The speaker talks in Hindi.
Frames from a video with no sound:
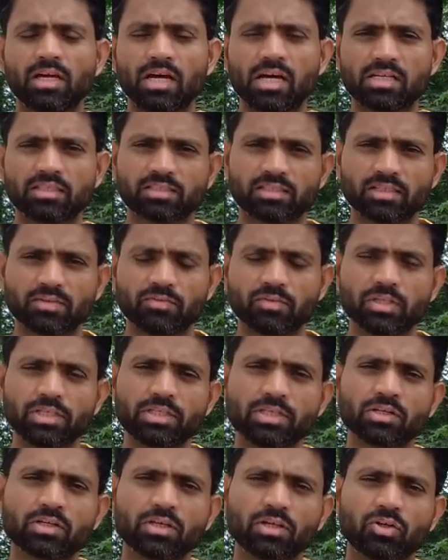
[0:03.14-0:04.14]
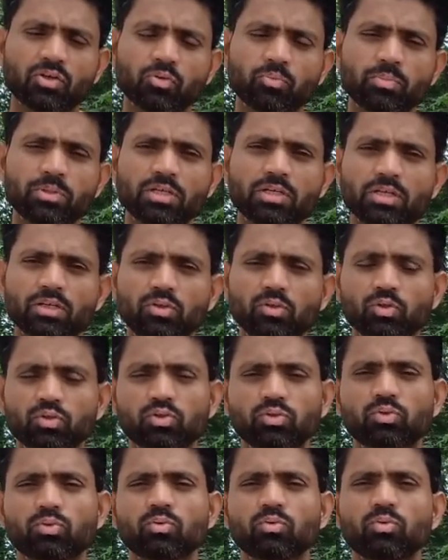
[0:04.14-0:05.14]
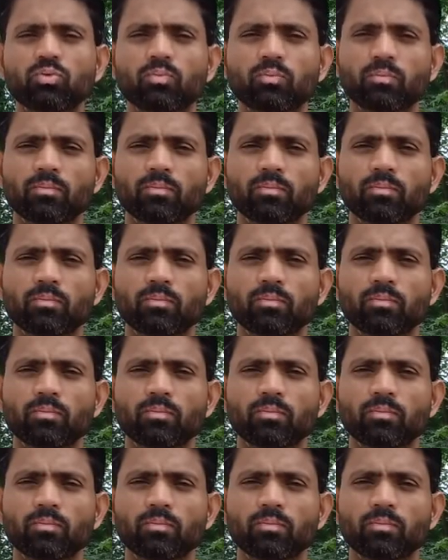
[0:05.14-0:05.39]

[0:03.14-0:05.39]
आज के वीडियो का टॉपिक है दोस्तों